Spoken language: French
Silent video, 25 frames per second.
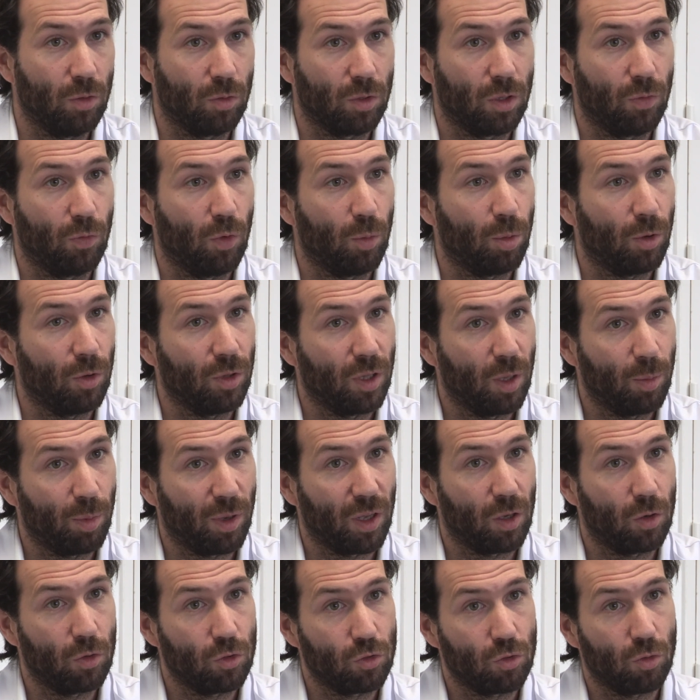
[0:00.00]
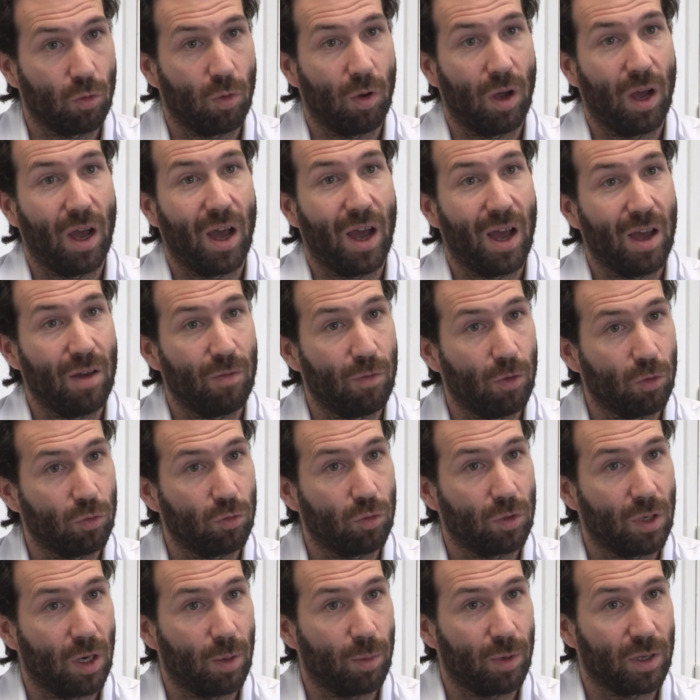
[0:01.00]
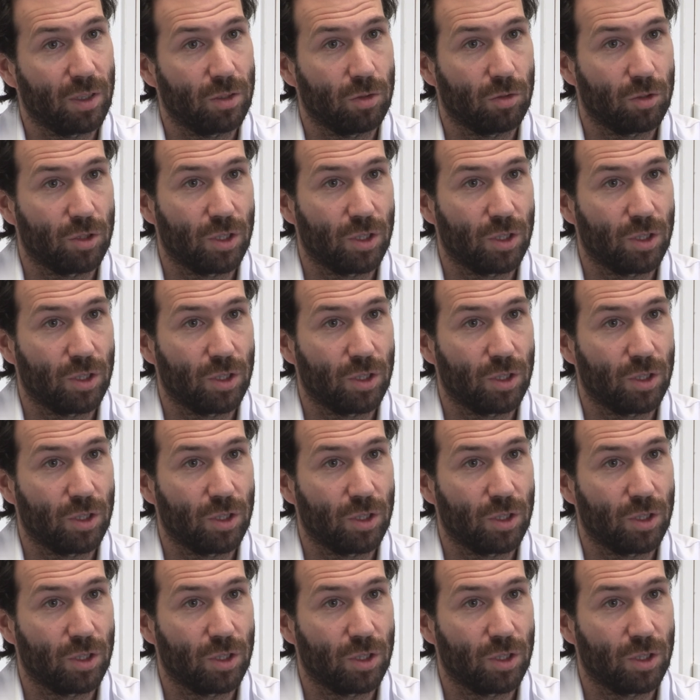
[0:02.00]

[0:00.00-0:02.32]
Donc il faut prendre des précautions avant toute la prise en